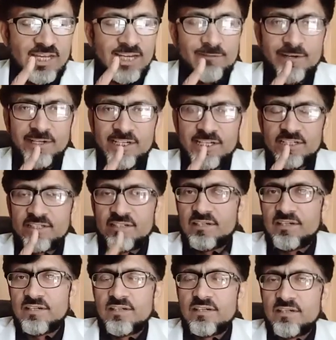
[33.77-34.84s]

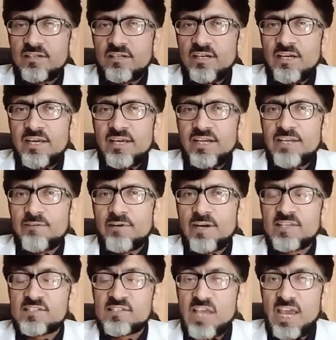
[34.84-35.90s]
एलिवेटेड लिवर
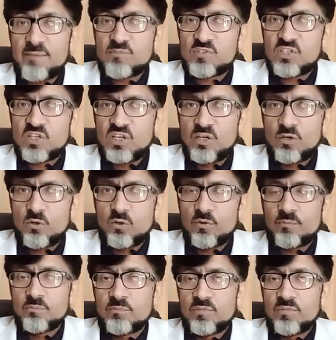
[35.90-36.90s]
एंजाइम्स के हों